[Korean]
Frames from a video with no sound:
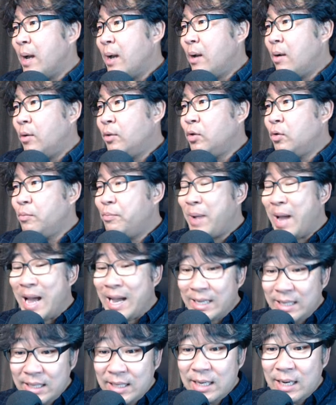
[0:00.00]
어떻게 보면
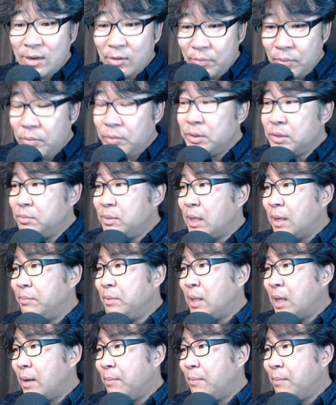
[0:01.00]
방이라고 보시면 됩니다.